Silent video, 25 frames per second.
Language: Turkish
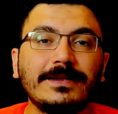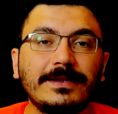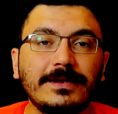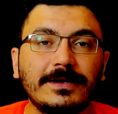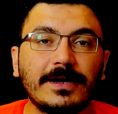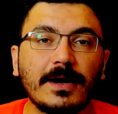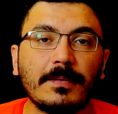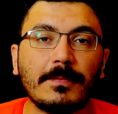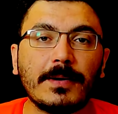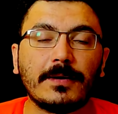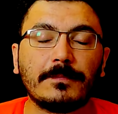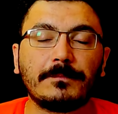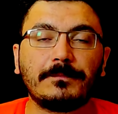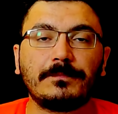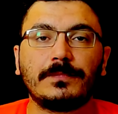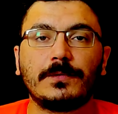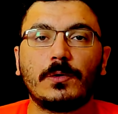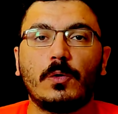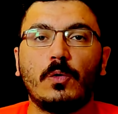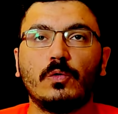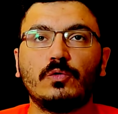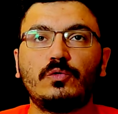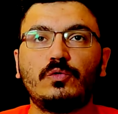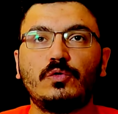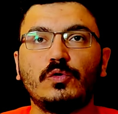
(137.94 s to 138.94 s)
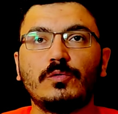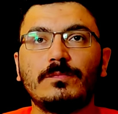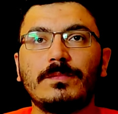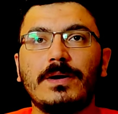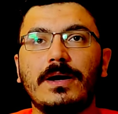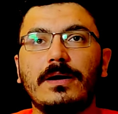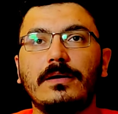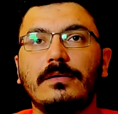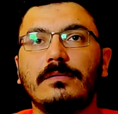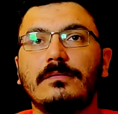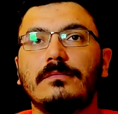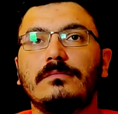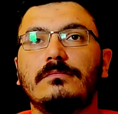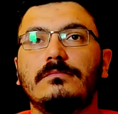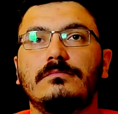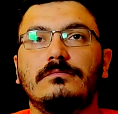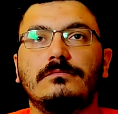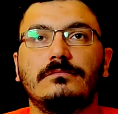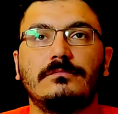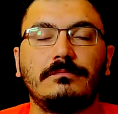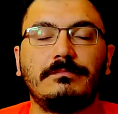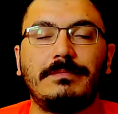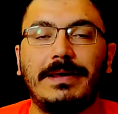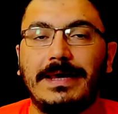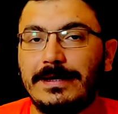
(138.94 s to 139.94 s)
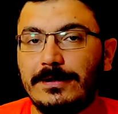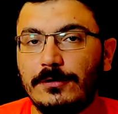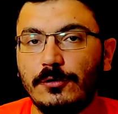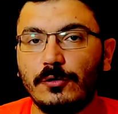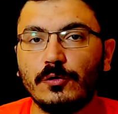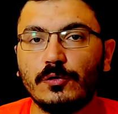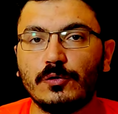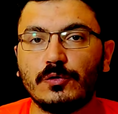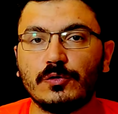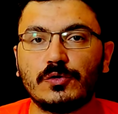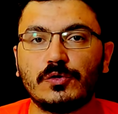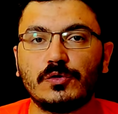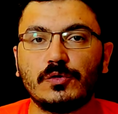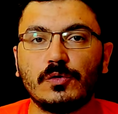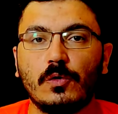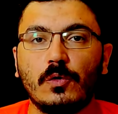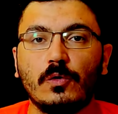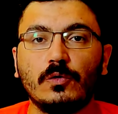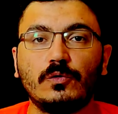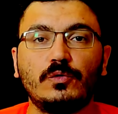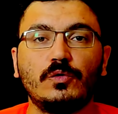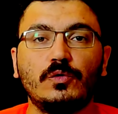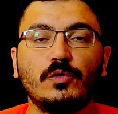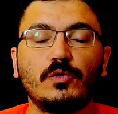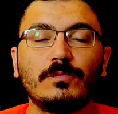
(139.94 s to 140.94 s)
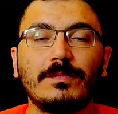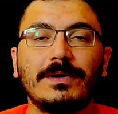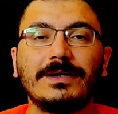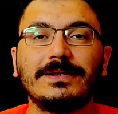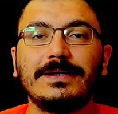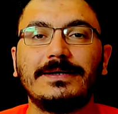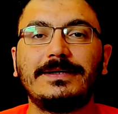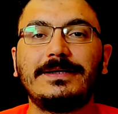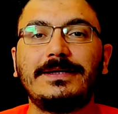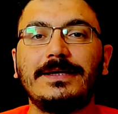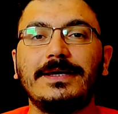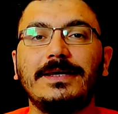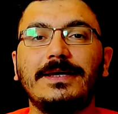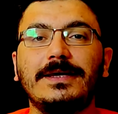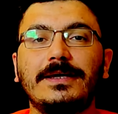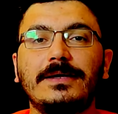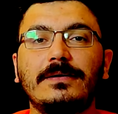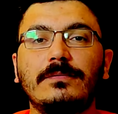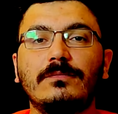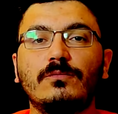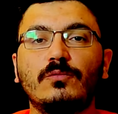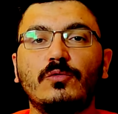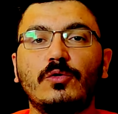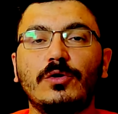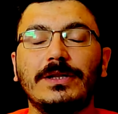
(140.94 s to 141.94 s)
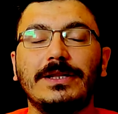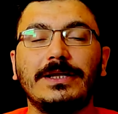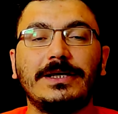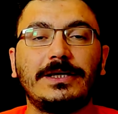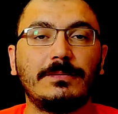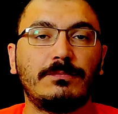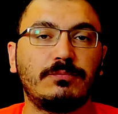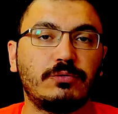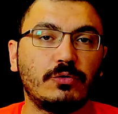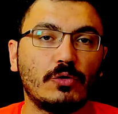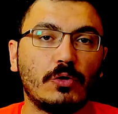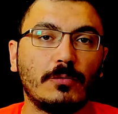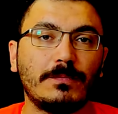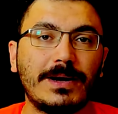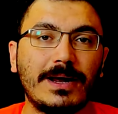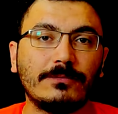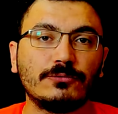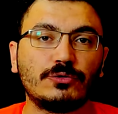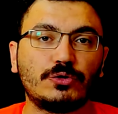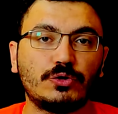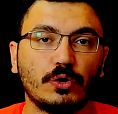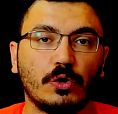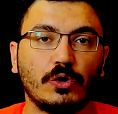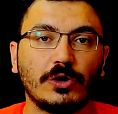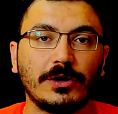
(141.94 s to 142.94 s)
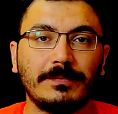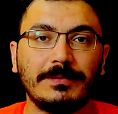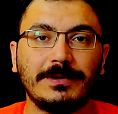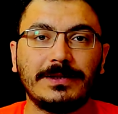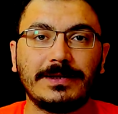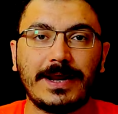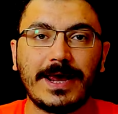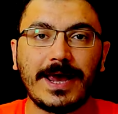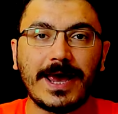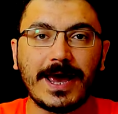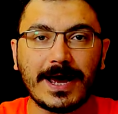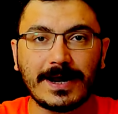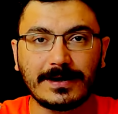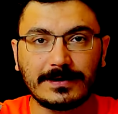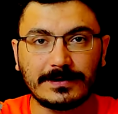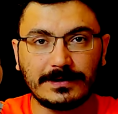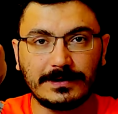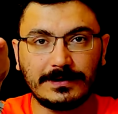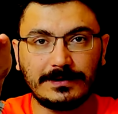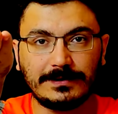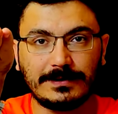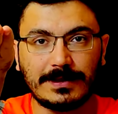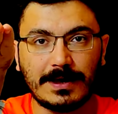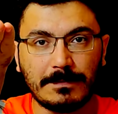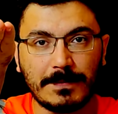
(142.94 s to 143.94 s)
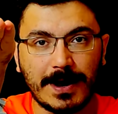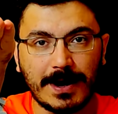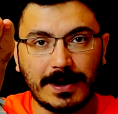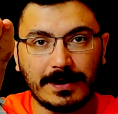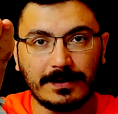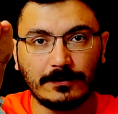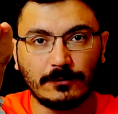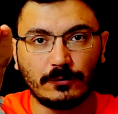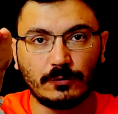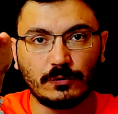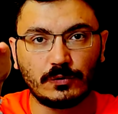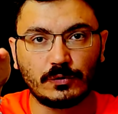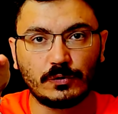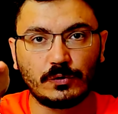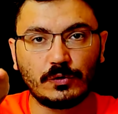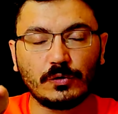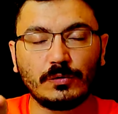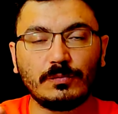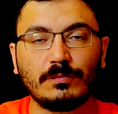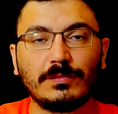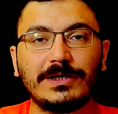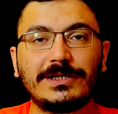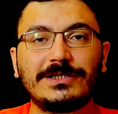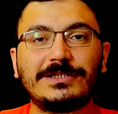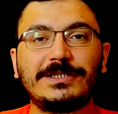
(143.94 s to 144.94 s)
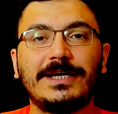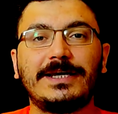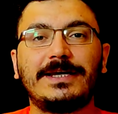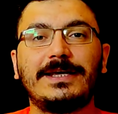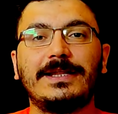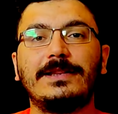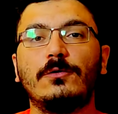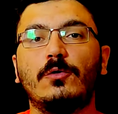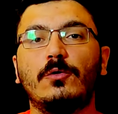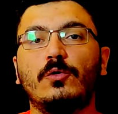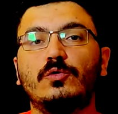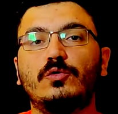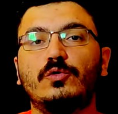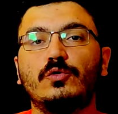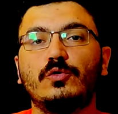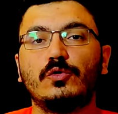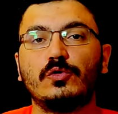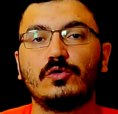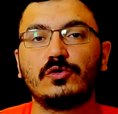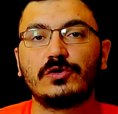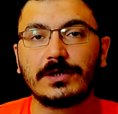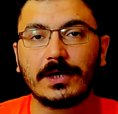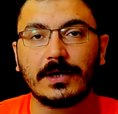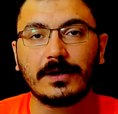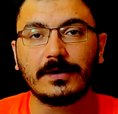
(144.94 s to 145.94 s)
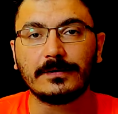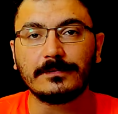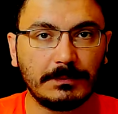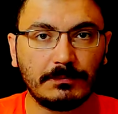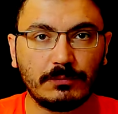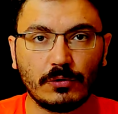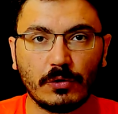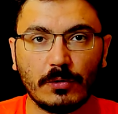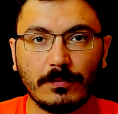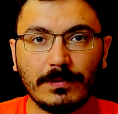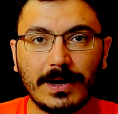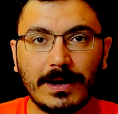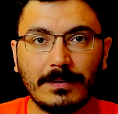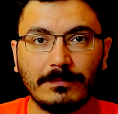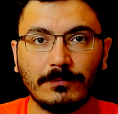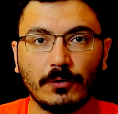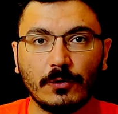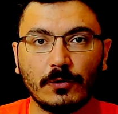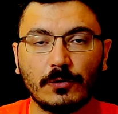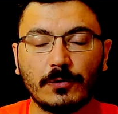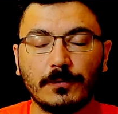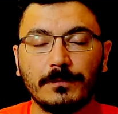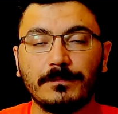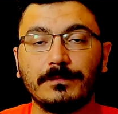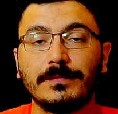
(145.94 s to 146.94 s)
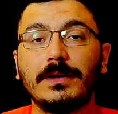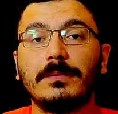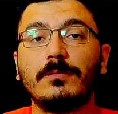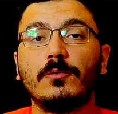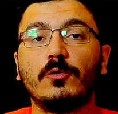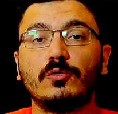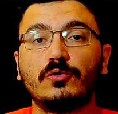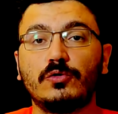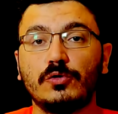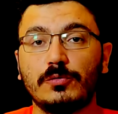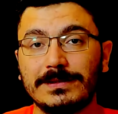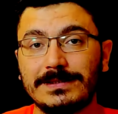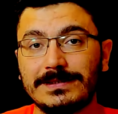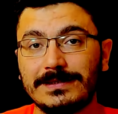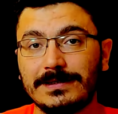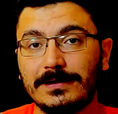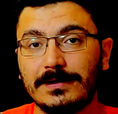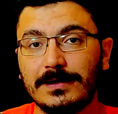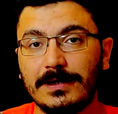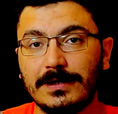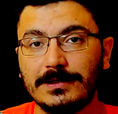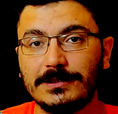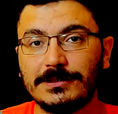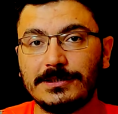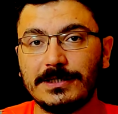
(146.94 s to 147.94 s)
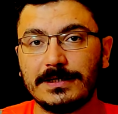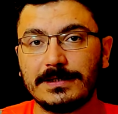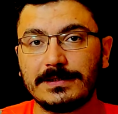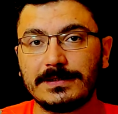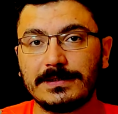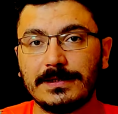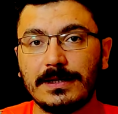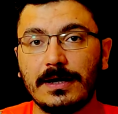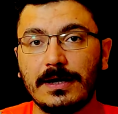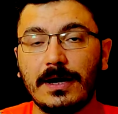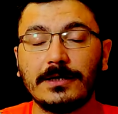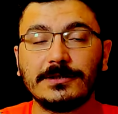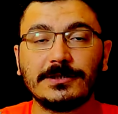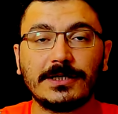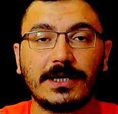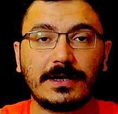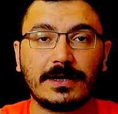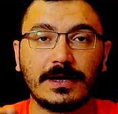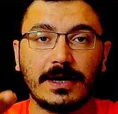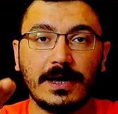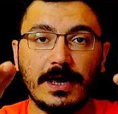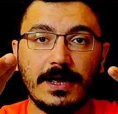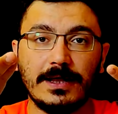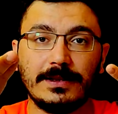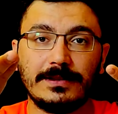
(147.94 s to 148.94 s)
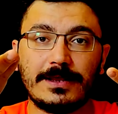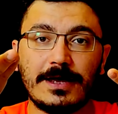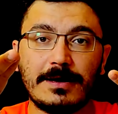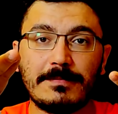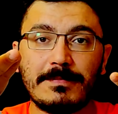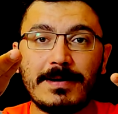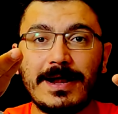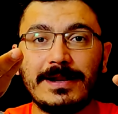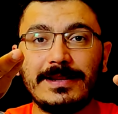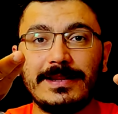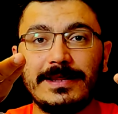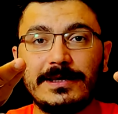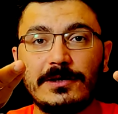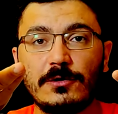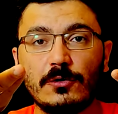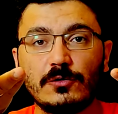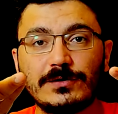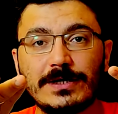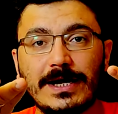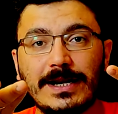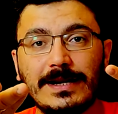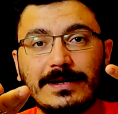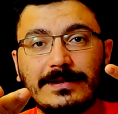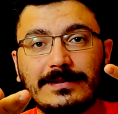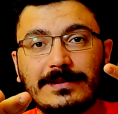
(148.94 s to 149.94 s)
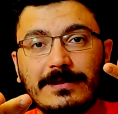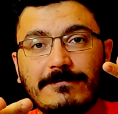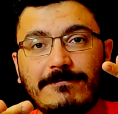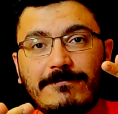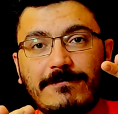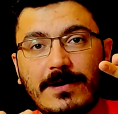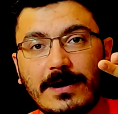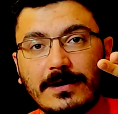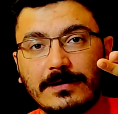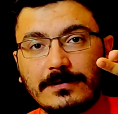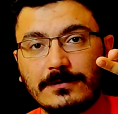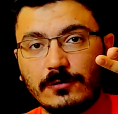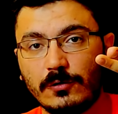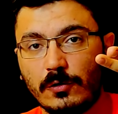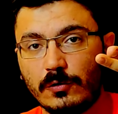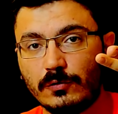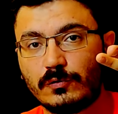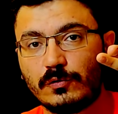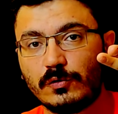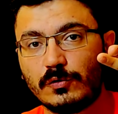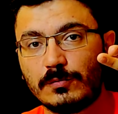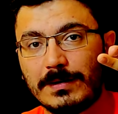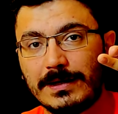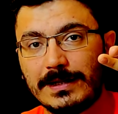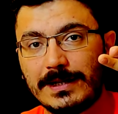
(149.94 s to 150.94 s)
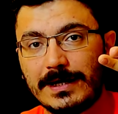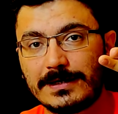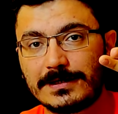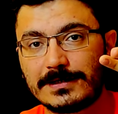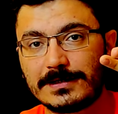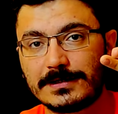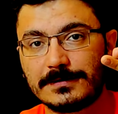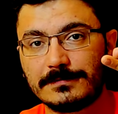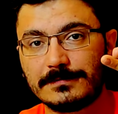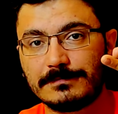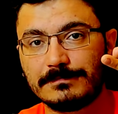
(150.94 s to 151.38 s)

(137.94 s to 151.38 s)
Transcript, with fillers: dedik ama oturma bekliyoruz. Oturmadaki buradaki problem şu olabilir. Eğer temel düzgün bir şekilde oturursa bir problem yok. Tabii oturma sınırları içerisinde. Ancak temeldeki özellikle farklı oturmalar